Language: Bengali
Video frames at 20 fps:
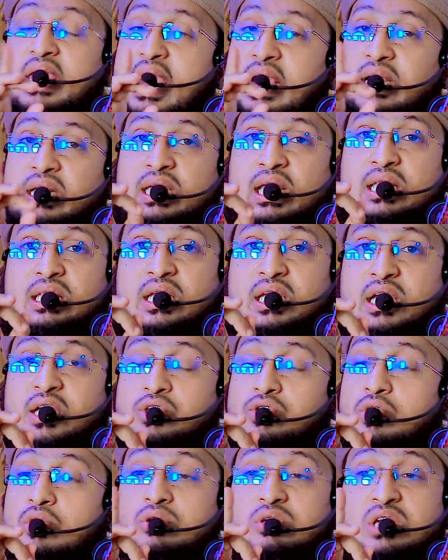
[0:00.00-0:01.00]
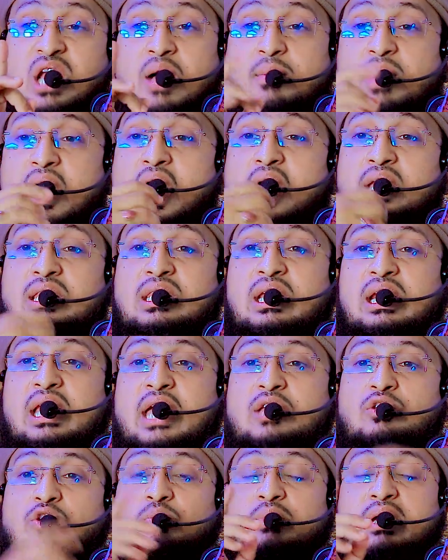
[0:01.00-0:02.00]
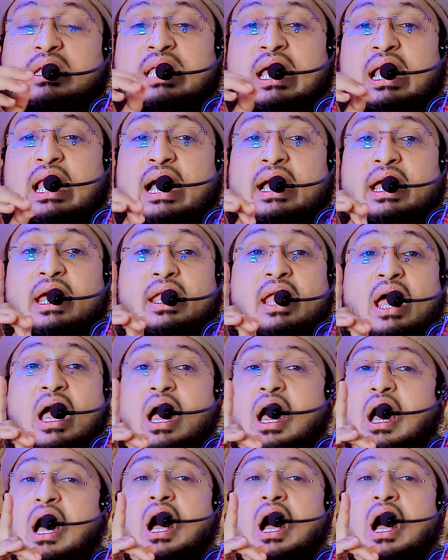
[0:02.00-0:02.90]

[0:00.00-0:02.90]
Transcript: একটা দিনের জন্য আমার দিলে এত ব্যথা লাগে না